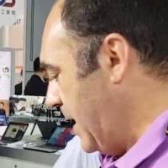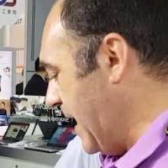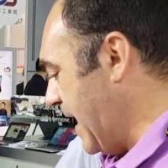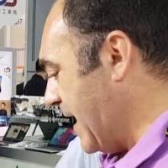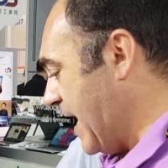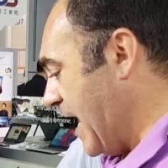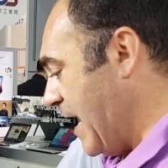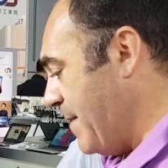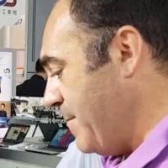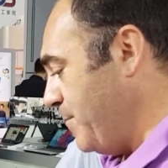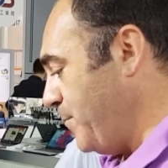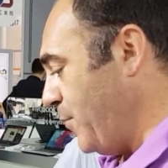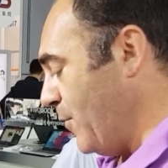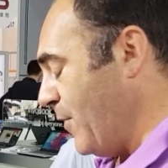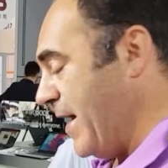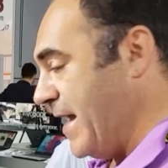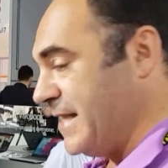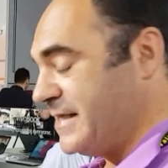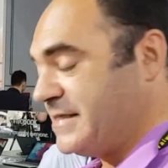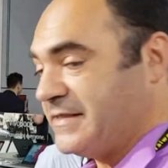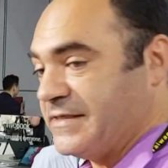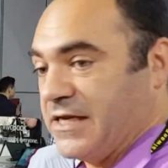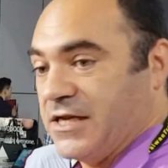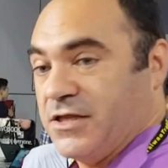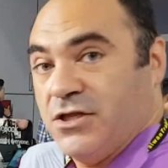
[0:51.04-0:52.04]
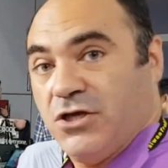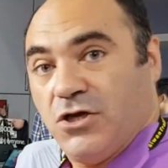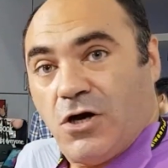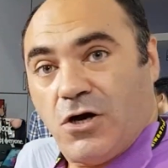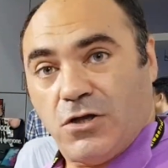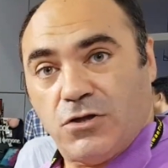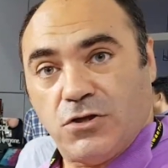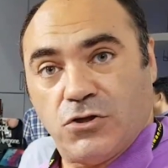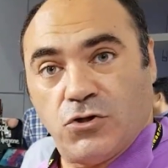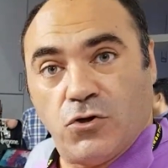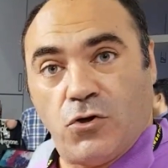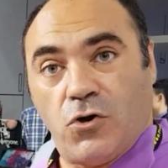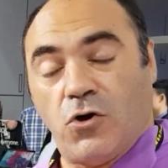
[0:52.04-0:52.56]
La RAM può essere di
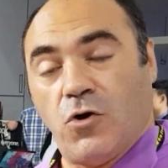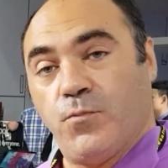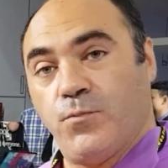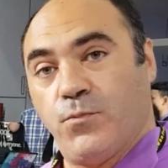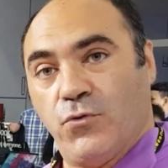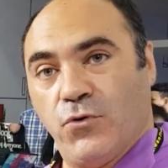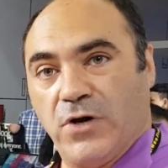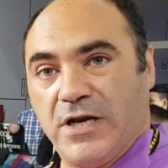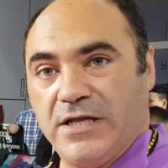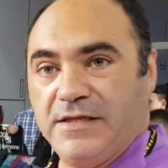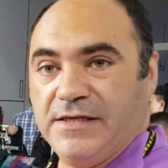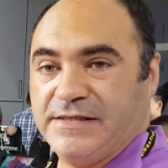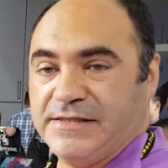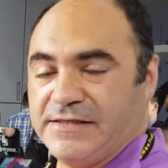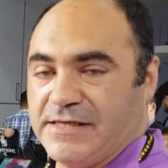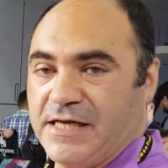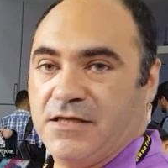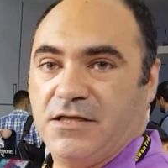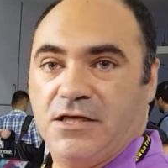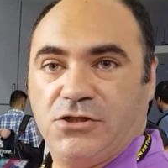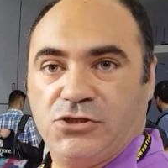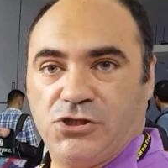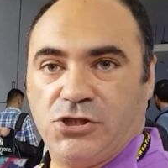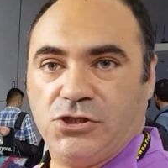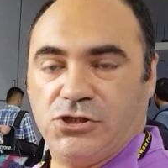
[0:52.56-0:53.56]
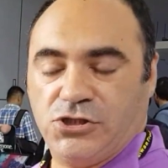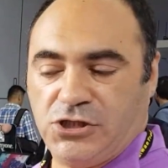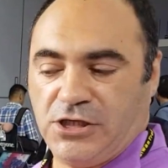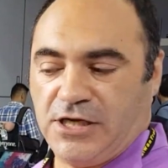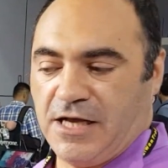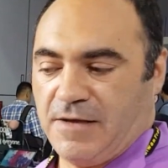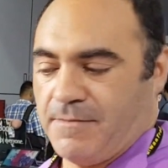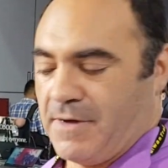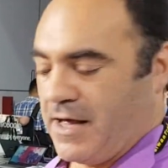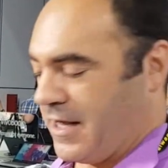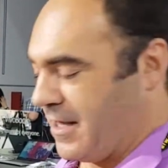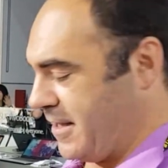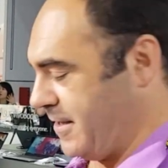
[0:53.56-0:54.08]
8 oppure di 16
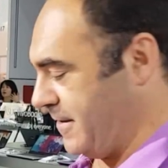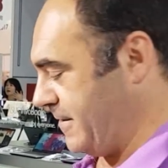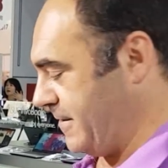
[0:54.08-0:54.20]
GB.